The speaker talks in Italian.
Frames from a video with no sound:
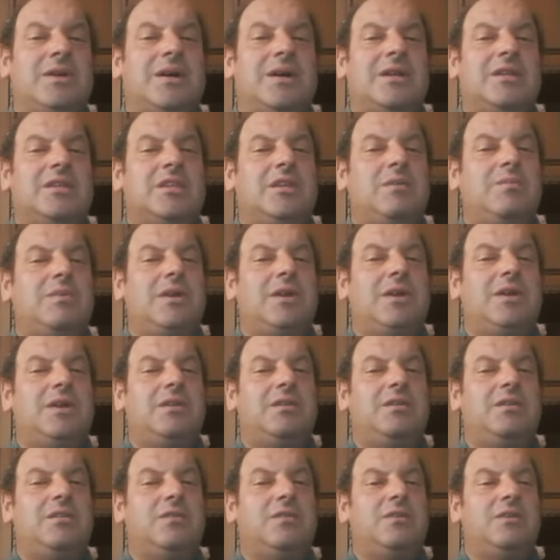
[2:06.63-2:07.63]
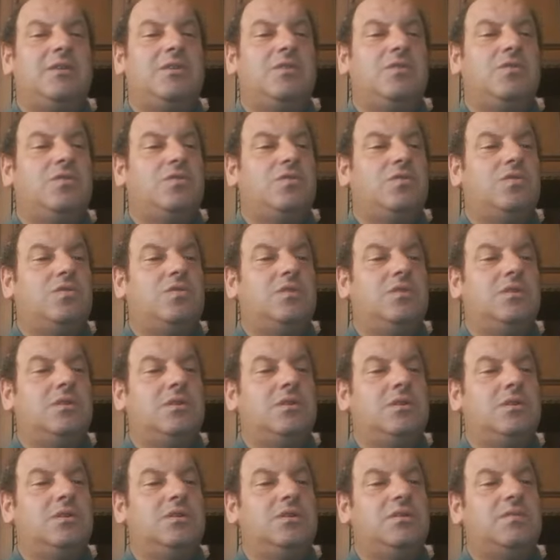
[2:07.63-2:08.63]
altrimenti
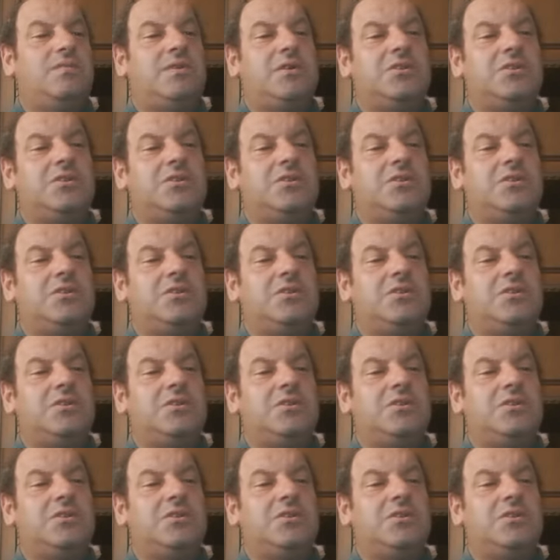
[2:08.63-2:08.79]
noi eh,